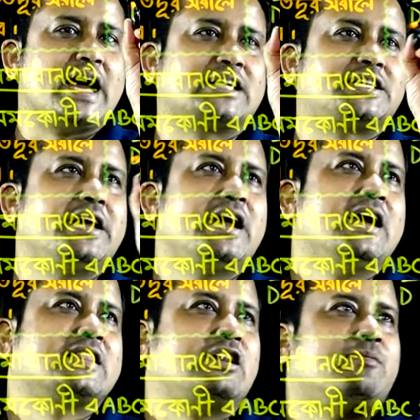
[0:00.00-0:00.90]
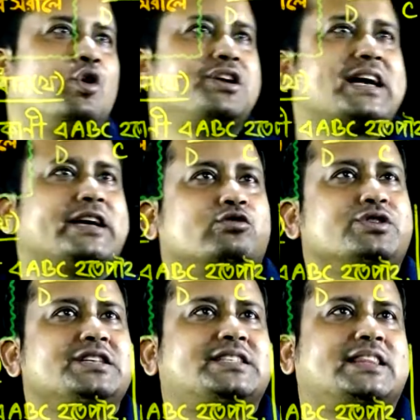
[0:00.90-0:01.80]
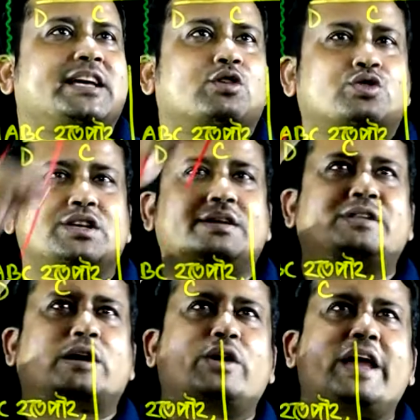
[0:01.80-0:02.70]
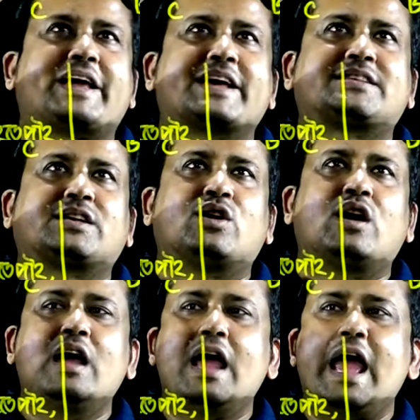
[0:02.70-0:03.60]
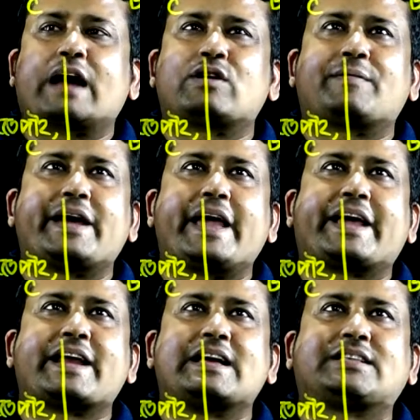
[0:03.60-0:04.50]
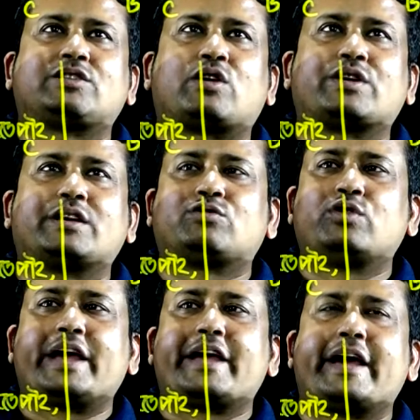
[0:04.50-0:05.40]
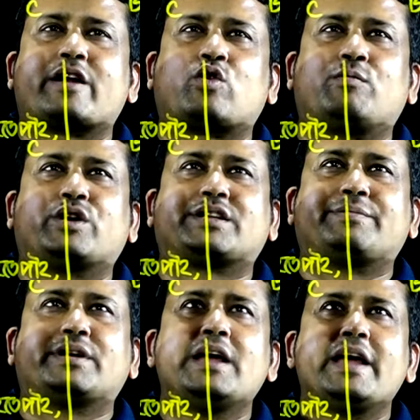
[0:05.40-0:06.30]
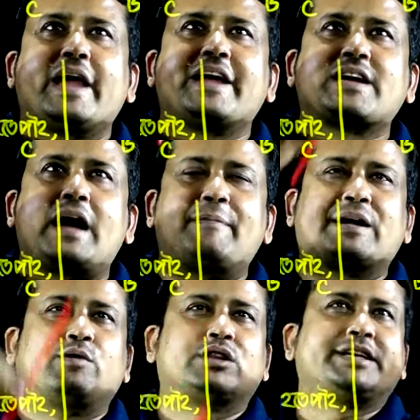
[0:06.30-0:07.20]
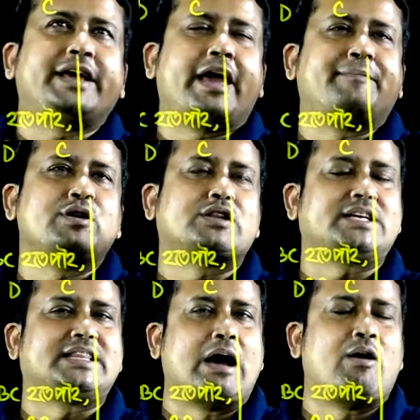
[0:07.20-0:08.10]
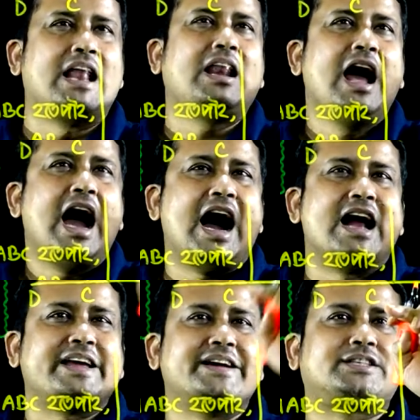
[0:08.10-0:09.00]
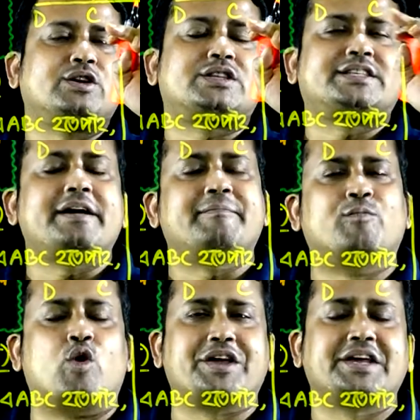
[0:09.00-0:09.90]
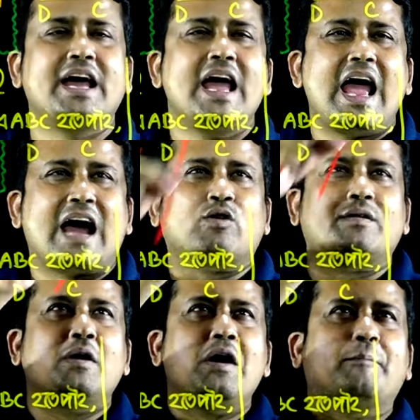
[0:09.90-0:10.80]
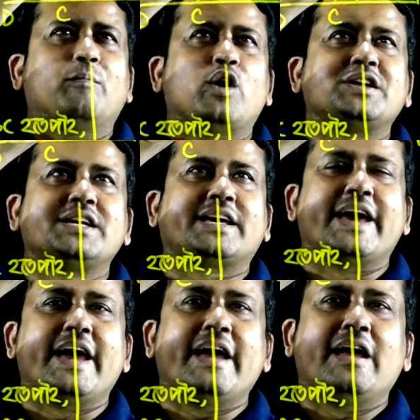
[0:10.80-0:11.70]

নিয়ে আসি তাহলে মইটা কিন্তু নিচের দিকেও সরে যাবে দেখো এই কেন ছিল এখন আমরা এই কেন আনছি তখন কিন্তু এই এরকম হয়ে যাবে এটা আবার বলছি এ বি হচ্ছে দেওয়াল আর এসি হচ্ছে মই এখন মইটিকে